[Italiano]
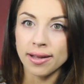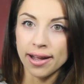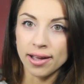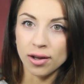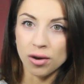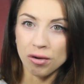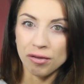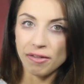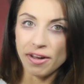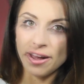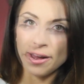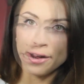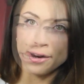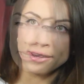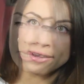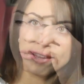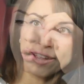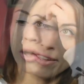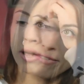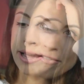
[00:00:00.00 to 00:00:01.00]
da
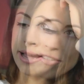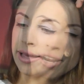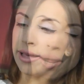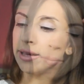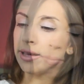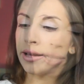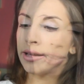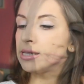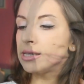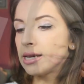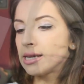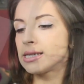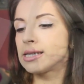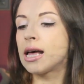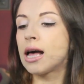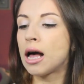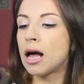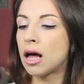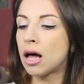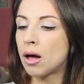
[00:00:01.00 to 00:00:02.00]
Ecoverde e eh,
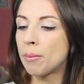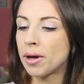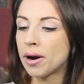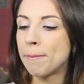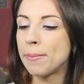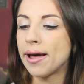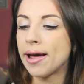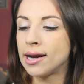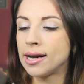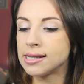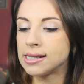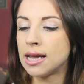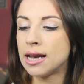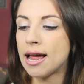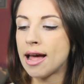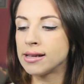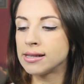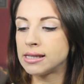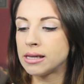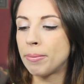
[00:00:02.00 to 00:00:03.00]
senza parabeni,
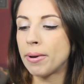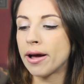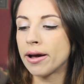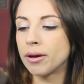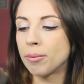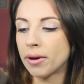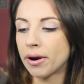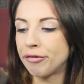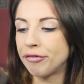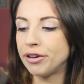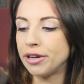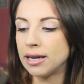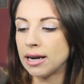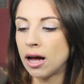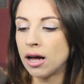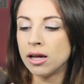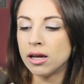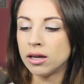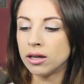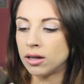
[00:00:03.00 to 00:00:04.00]
SLS, PEG,
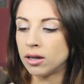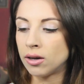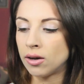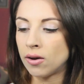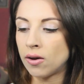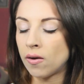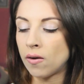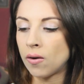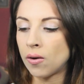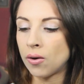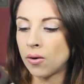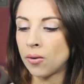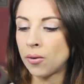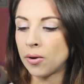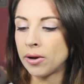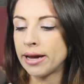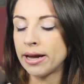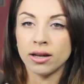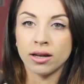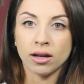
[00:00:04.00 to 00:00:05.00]
paraffina eh, e,